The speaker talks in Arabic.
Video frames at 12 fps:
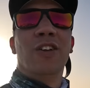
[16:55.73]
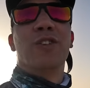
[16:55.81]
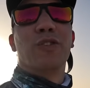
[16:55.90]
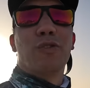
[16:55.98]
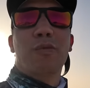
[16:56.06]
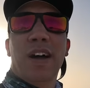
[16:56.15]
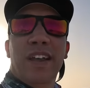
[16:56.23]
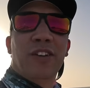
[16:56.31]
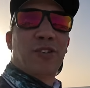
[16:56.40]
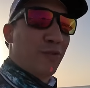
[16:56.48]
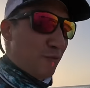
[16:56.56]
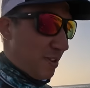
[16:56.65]
شوفوا معنا
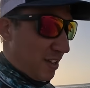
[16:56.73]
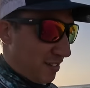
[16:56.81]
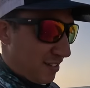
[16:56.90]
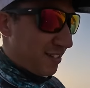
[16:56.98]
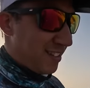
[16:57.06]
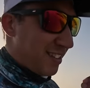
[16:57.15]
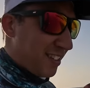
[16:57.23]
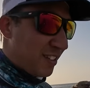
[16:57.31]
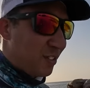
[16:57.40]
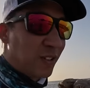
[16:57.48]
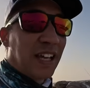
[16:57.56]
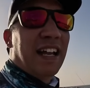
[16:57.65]
شوفوا معنا
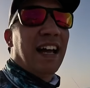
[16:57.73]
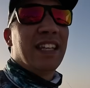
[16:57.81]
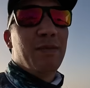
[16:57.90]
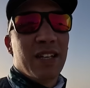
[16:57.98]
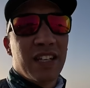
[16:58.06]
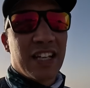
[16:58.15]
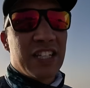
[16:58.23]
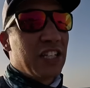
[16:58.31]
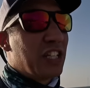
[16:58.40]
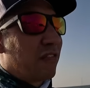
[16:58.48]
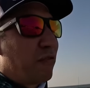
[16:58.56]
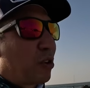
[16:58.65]
والله العظيم الا داكشي
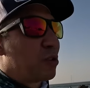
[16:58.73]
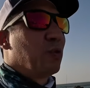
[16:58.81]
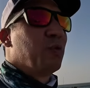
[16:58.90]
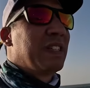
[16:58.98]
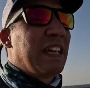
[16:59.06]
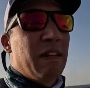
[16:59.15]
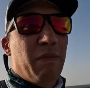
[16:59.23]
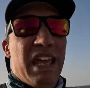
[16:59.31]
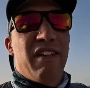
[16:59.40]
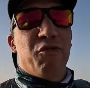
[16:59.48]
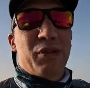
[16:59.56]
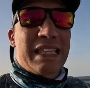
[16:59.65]
جا في وقتو تخيل
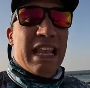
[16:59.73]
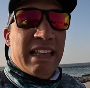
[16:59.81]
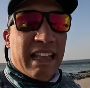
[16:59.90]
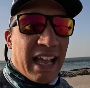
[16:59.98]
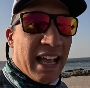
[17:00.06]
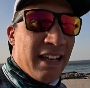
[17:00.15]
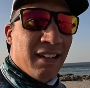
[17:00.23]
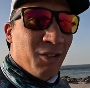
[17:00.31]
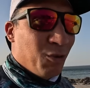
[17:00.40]
معايا في وسط الادغال